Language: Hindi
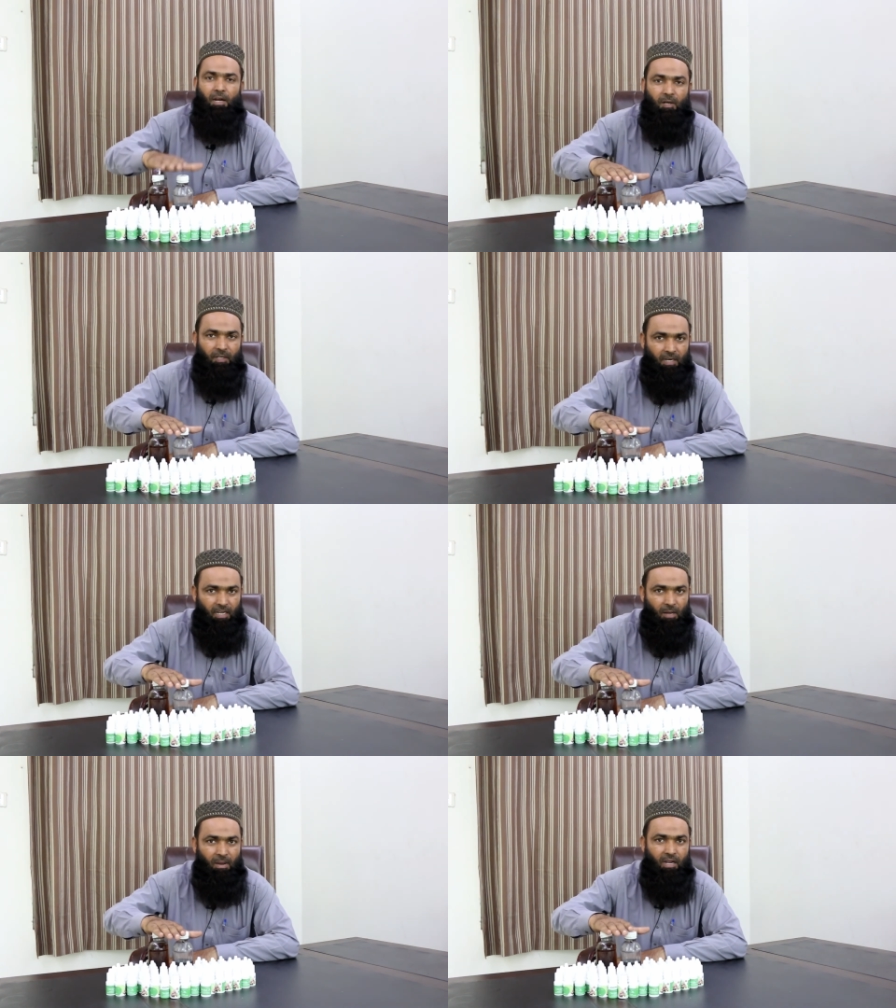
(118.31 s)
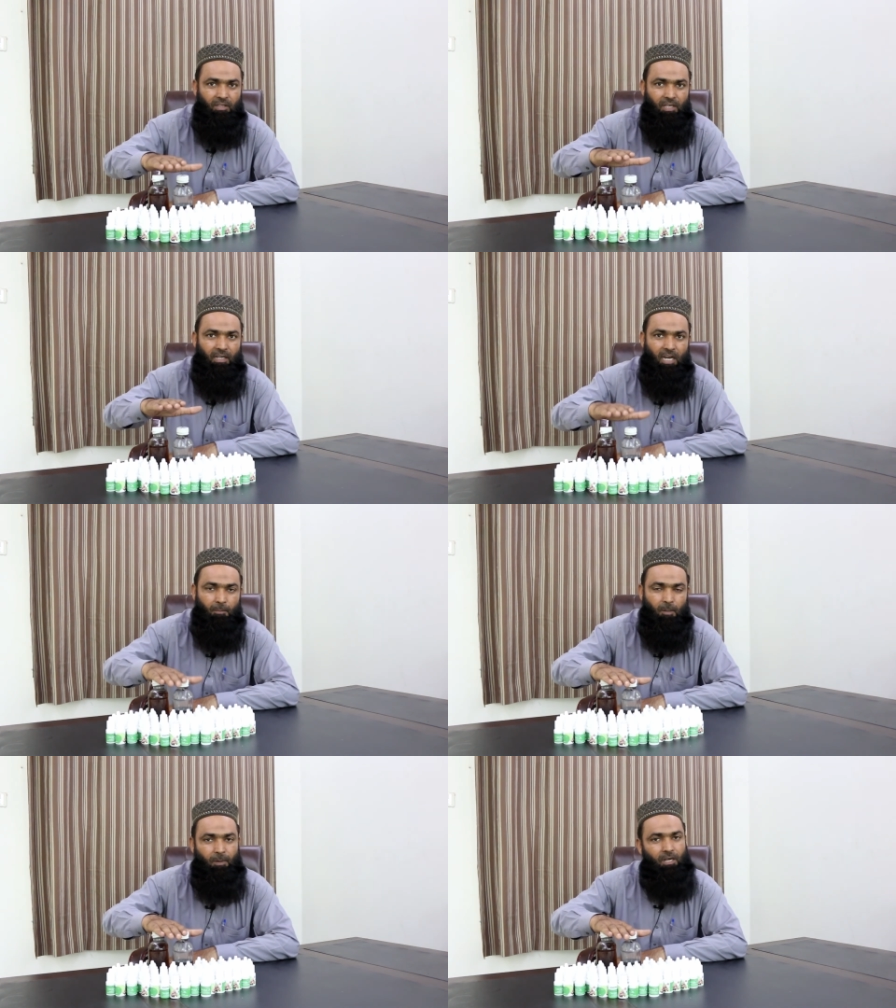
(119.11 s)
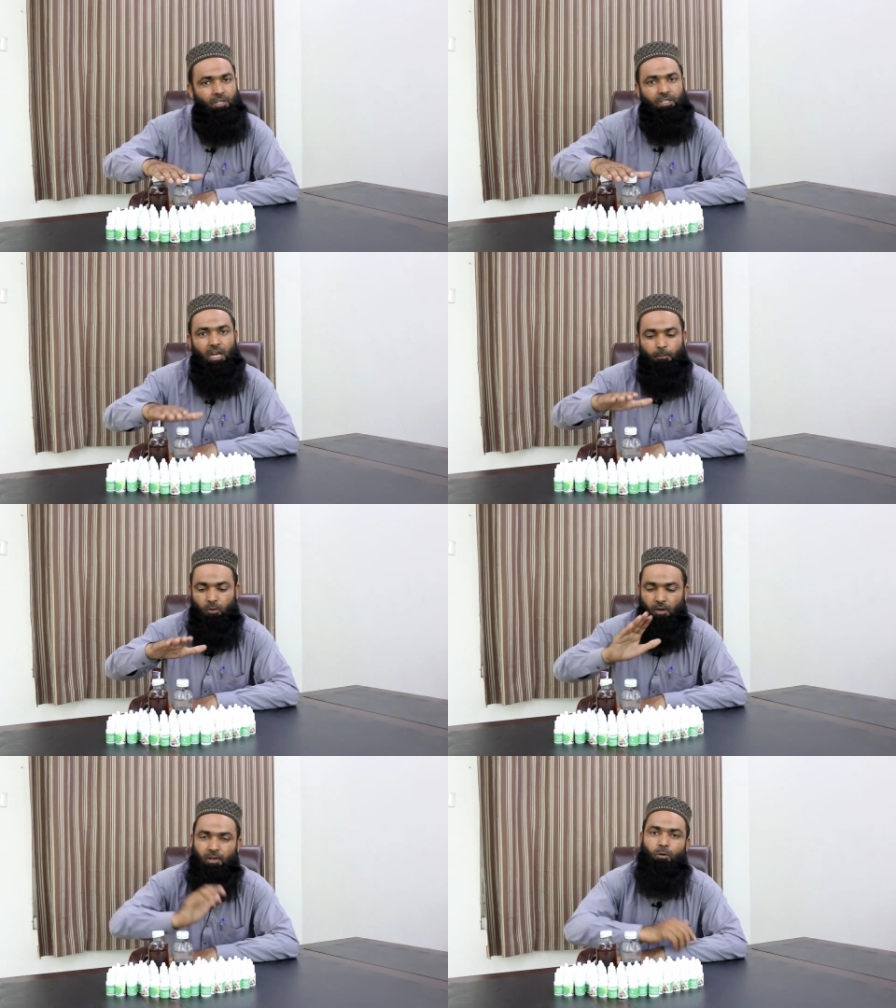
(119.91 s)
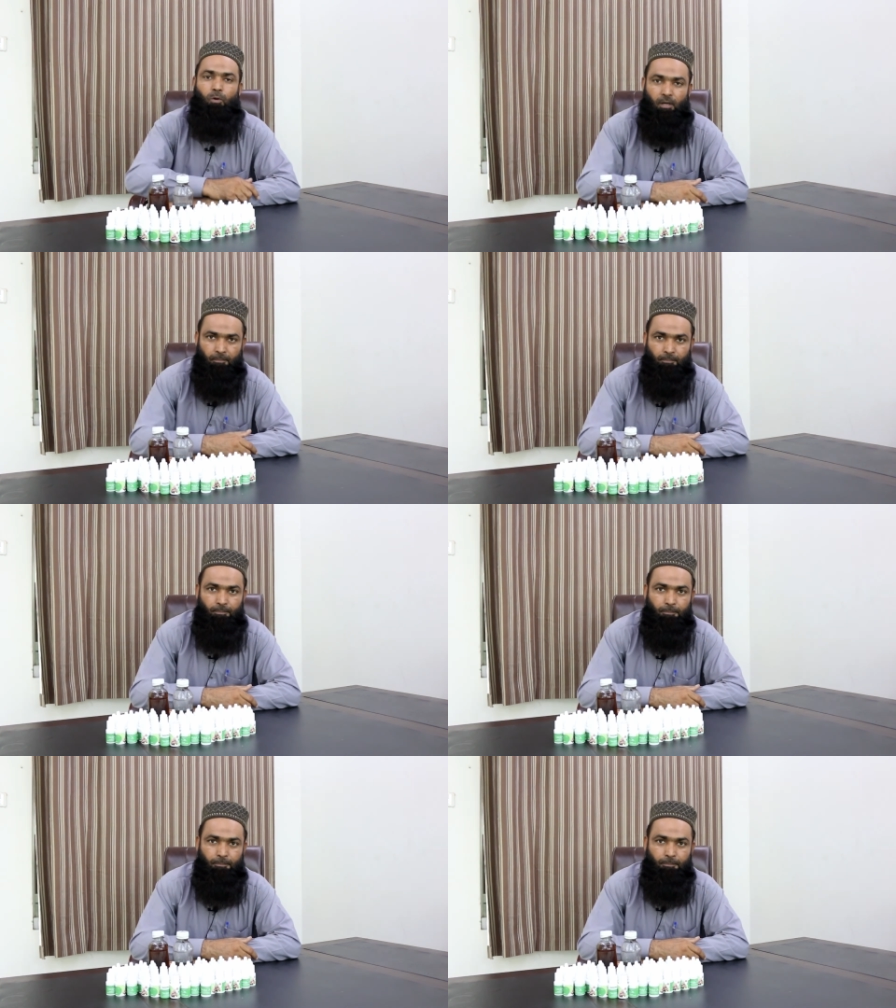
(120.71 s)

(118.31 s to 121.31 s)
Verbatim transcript: आर्डर करें हमारे दिए गए नंबर पर इन आपको अवेल होगा